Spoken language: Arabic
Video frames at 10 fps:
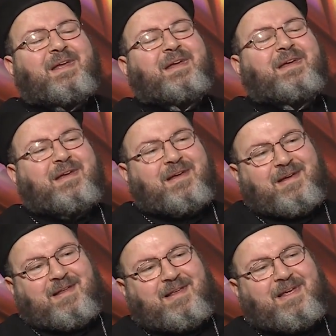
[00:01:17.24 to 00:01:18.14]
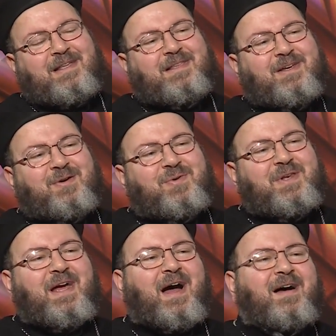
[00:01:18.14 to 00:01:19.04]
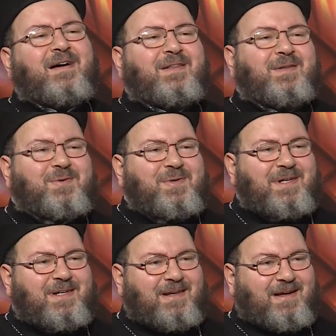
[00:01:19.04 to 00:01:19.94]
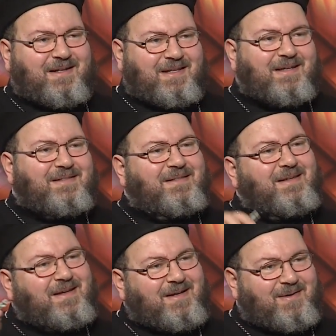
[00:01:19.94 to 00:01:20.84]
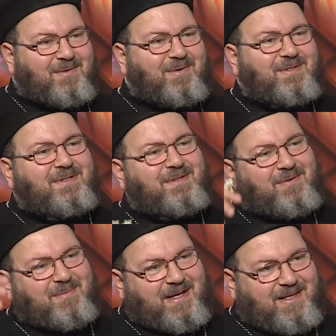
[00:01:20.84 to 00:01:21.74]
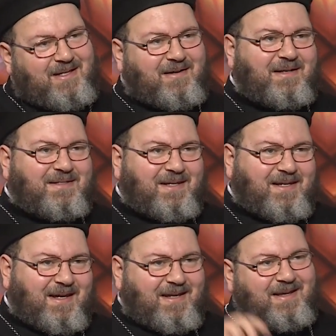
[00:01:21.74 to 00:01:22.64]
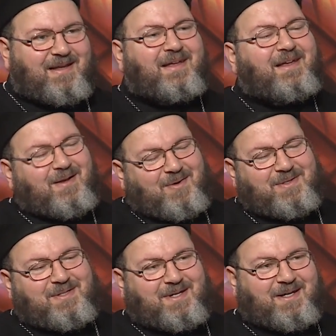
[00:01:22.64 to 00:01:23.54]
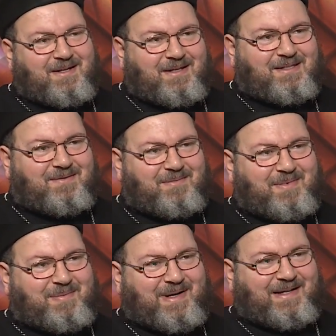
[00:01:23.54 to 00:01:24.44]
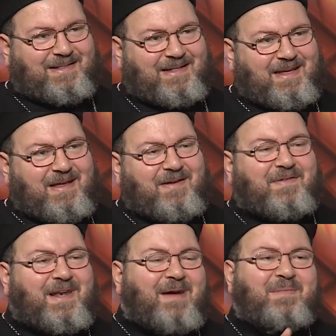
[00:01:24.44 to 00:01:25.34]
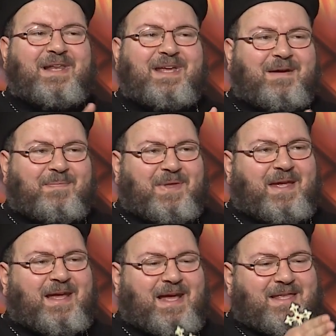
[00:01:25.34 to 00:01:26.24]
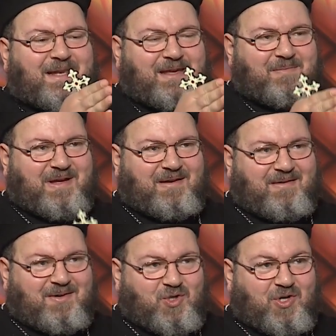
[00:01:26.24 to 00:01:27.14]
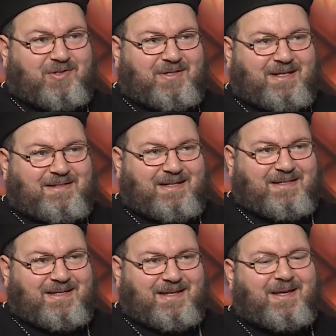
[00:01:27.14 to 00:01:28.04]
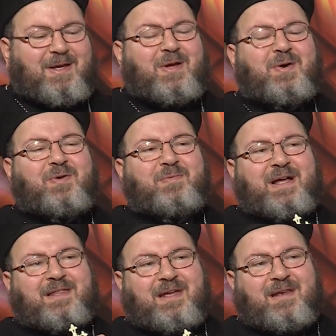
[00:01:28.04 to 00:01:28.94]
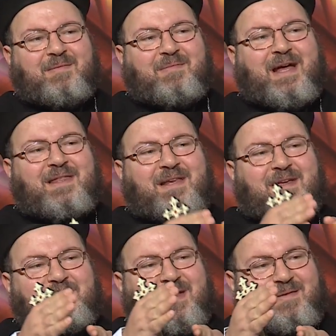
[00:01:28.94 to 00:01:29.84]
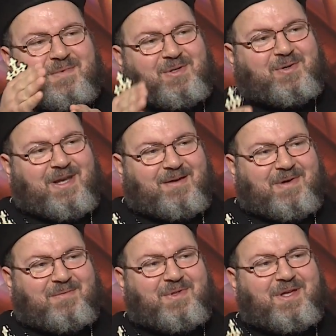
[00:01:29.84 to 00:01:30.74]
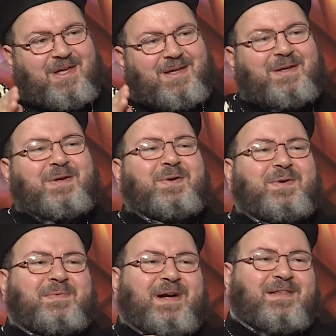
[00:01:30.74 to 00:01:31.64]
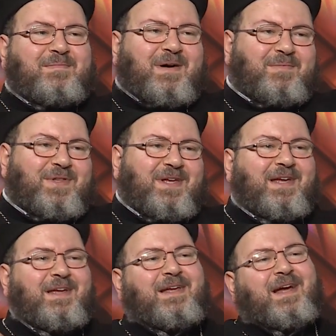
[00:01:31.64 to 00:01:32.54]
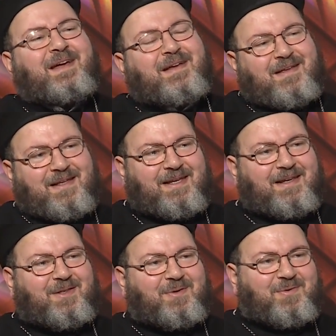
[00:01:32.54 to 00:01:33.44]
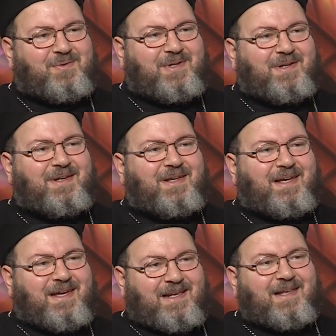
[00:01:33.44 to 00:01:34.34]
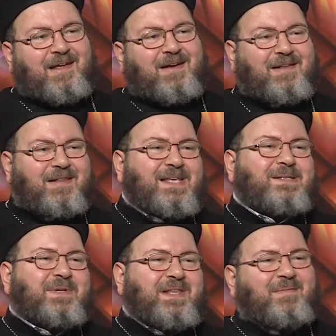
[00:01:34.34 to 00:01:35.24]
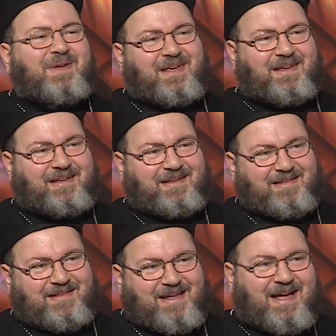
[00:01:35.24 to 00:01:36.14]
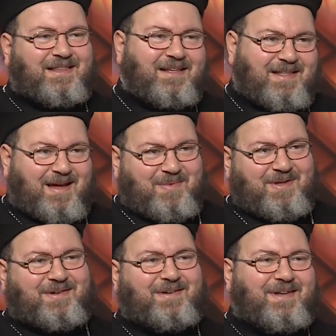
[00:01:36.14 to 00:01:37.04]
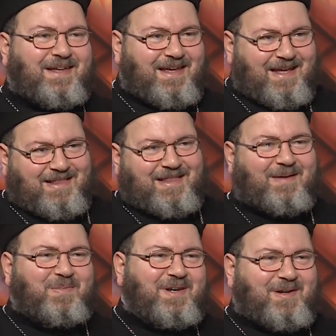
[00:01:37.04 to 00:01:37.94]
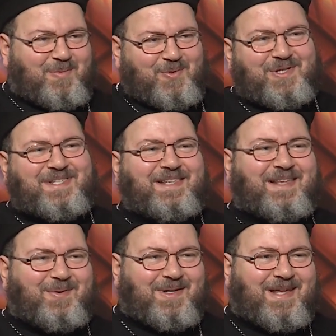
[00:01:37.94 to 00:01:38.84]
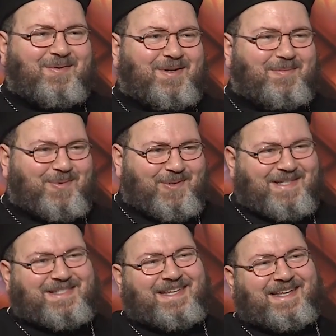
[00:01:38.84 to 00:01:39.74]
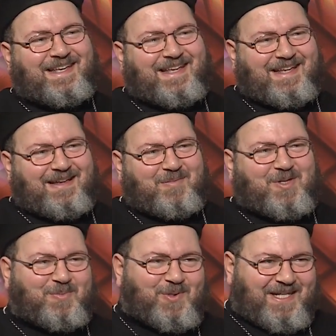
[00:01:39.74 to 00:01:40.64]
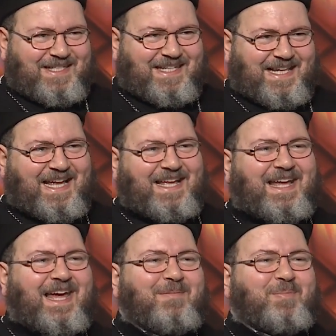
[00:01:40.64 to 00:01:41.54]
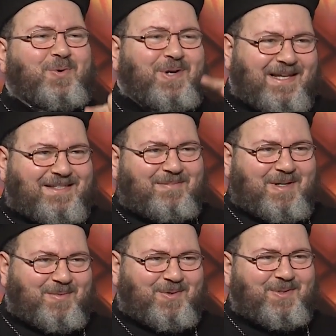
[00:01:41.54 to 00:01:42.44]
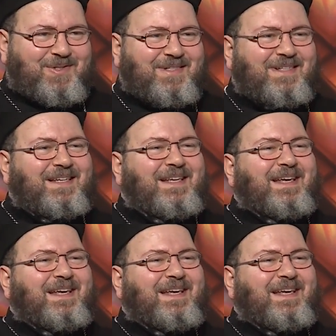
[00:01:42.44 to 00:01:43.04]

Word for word: آه يقدر يكون لي حق الدخول للأقداس القدس وبعدين لرئيس الكهنة قدس الأقداس فيما بعد فالعملية أدي الإيمان شرط أساسي وبعدين بعد الإيمان بندخل على المعمودية وبعد المعمودية يحق لنا الدخول إلى الأقداس بدمه حتى التعبير التعبير البوليسي دوت أو أيوه. البولسي مش بوليسي لا آه. البولسي من بولس من